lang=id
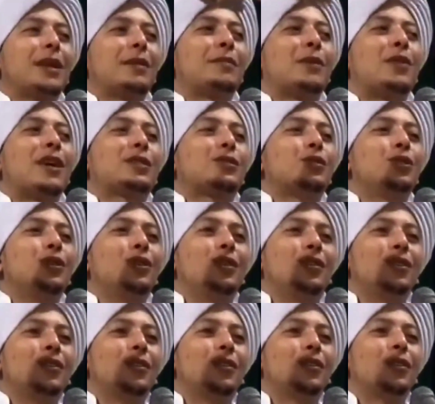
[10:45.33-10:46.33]
berapa waktu
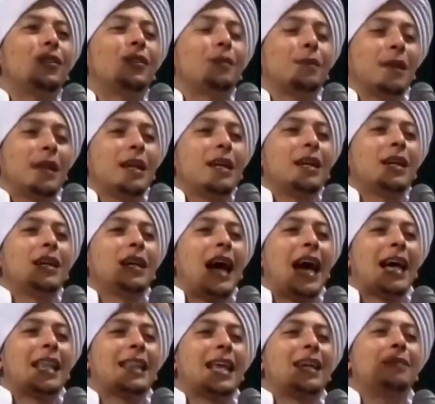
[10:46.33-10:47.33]

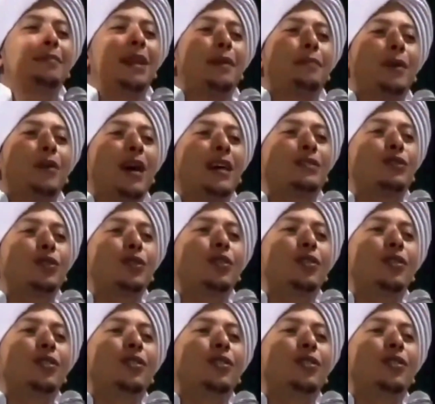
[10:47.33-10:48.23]
adzan berapa waktu